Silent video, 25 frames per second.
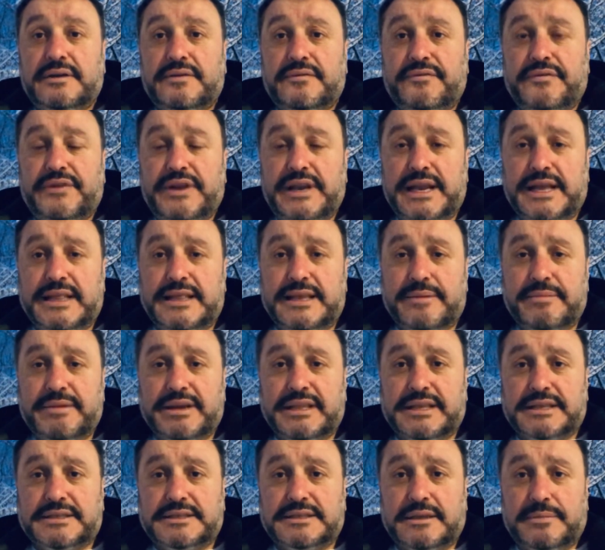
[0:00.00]
Finlandiya
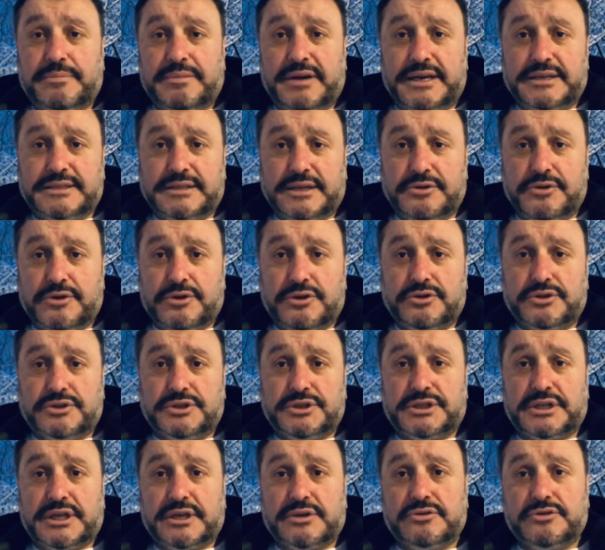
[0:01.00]
medyasında bazen görürüz
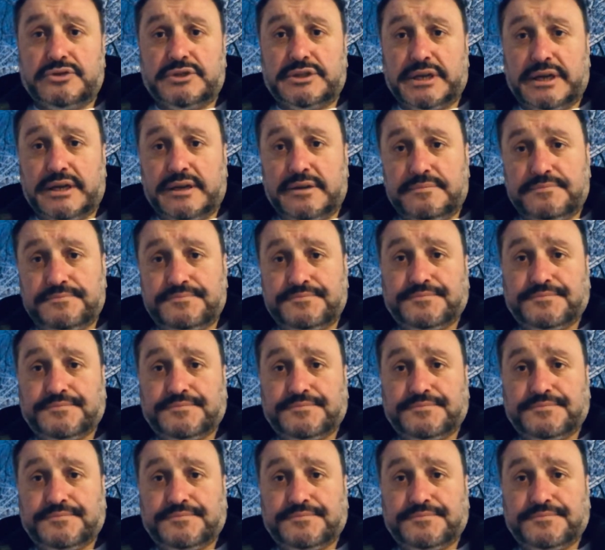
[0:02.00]
işte Rusya